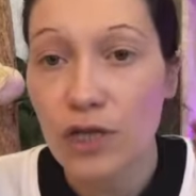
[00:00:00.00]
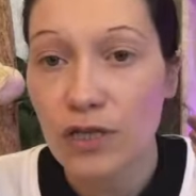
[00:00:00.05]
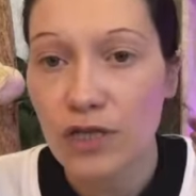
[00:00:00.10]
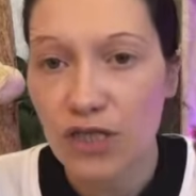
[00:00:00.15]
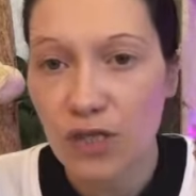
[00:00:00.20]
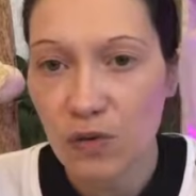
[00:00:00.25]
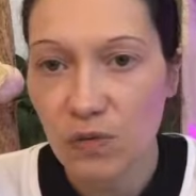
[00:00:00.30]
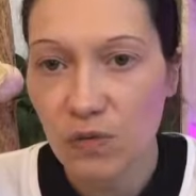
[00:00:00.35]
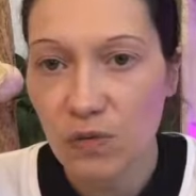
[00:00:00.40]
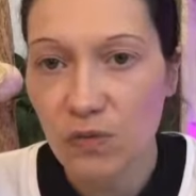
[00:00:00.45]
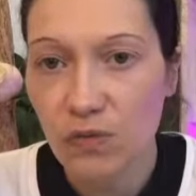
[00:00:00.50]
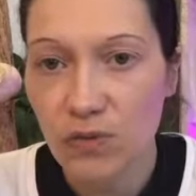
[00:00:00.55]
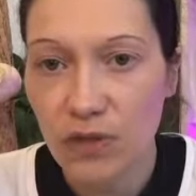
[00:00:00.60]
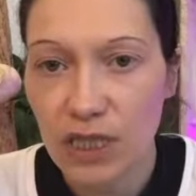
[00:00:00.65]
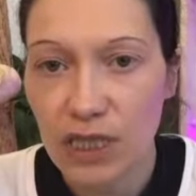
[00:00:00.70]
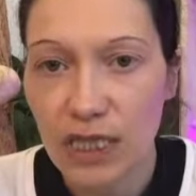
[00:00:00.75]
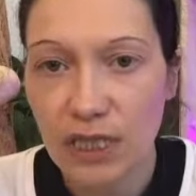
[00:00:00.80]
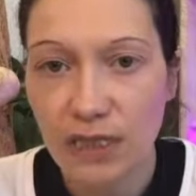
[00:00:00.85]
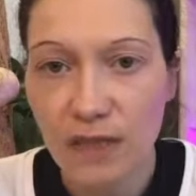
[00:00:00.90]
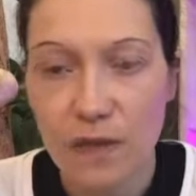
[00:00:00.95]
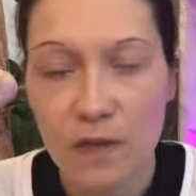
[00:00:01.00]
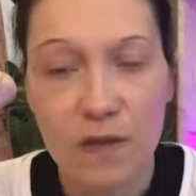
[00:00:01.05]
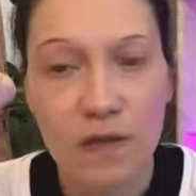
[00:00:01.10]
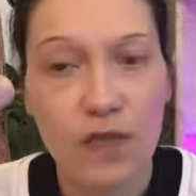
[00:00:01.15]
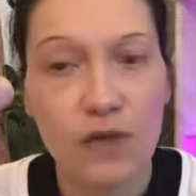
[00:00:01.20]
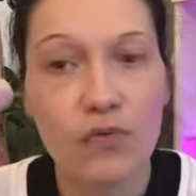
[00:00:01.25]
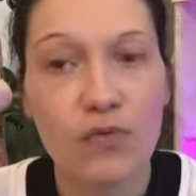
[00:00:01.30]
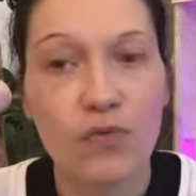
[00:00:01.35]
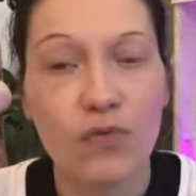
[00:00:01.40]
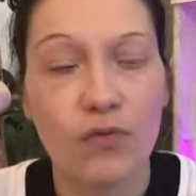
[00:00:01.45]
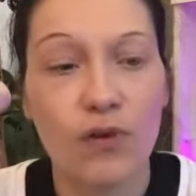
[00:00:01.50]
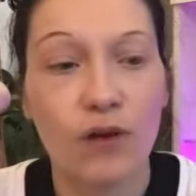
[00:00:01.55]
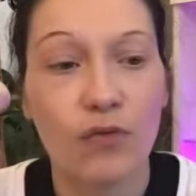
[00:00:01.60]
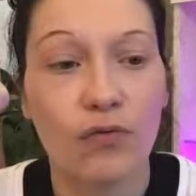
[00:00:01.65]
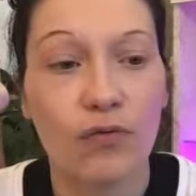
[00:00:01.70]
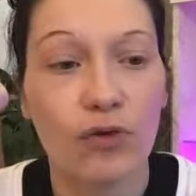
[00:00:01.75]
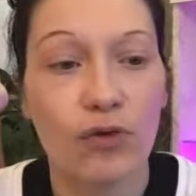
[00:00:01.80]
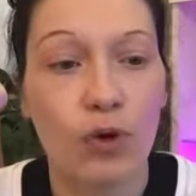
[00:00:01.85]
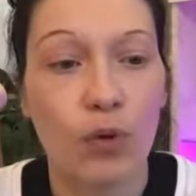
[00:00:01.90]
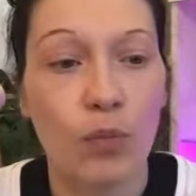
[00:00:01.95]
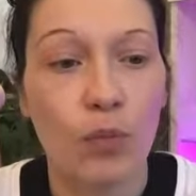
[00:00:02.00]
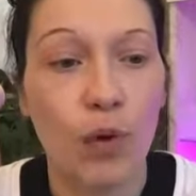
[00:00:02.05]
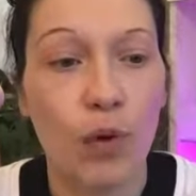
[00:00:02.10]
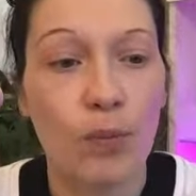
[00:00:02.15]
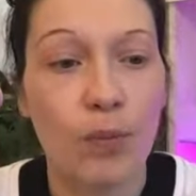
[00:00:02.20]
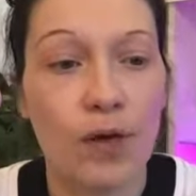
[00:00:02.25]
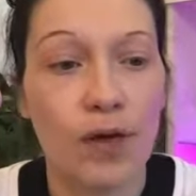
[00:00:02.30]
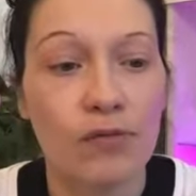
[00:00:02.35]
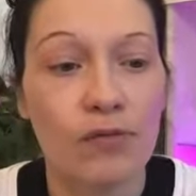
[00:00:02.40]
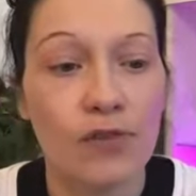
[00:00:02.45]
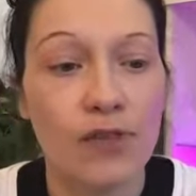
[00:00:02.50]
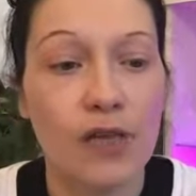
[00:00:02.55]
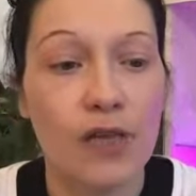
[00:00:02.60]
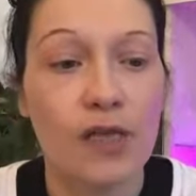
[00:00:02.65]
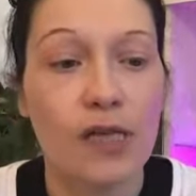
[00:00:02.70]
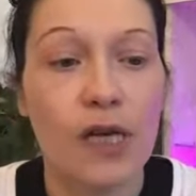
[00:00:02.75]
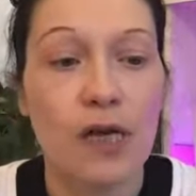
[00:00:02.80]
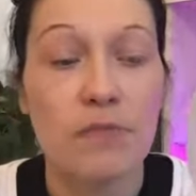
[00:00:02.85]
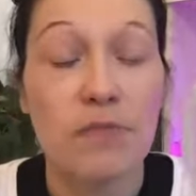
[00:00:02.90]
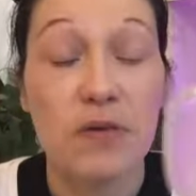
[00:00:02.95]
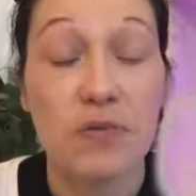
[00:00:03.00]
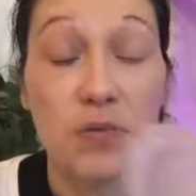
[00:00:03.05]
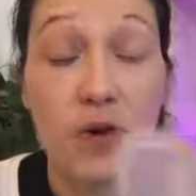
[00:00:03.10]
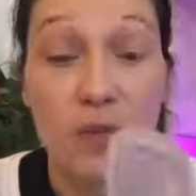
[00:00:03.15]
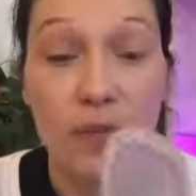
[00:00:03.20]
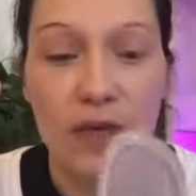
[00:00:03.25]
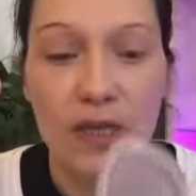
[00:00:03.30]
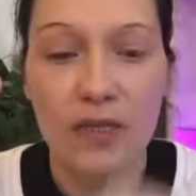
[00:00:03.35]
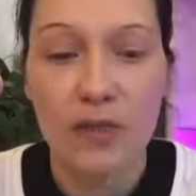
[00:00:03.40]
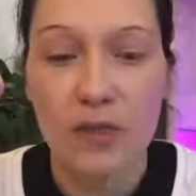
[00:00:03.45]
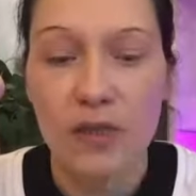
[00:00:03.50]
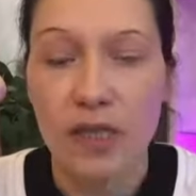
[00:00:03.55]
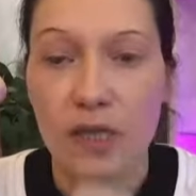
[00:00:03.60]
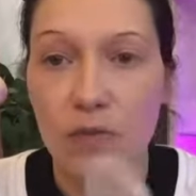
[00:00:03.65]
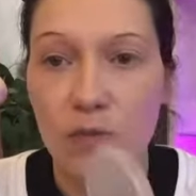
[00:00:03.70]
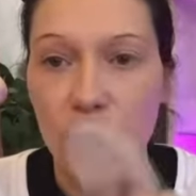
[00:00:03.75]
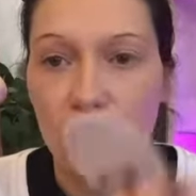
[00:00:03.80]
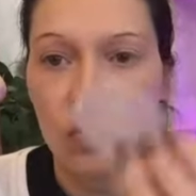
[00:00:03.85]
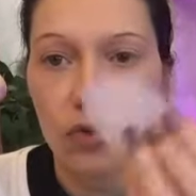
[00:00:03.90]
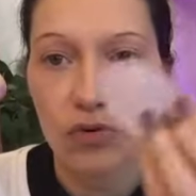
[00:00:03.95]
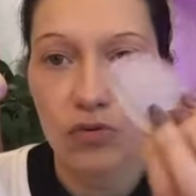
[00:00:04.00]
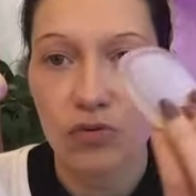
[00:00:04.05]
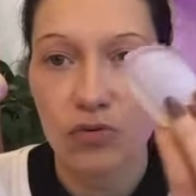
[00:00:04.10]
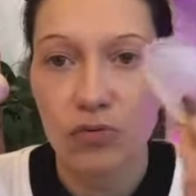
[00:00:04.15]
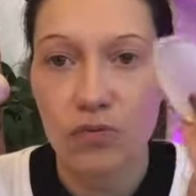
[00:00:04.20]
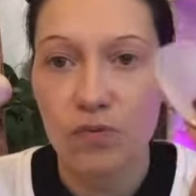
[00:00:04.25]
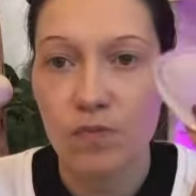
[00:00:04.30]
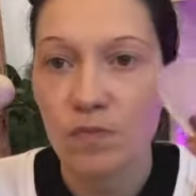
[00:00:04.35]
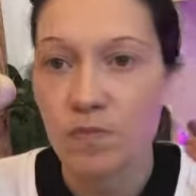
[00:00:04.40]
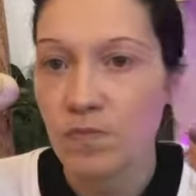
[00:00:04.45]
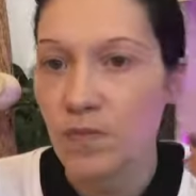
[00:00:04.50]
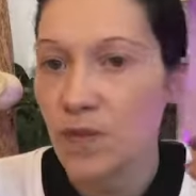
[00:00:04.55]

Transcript: Si vous voulez la tester, vous faire votre propre avis. Mais moi personnellement, je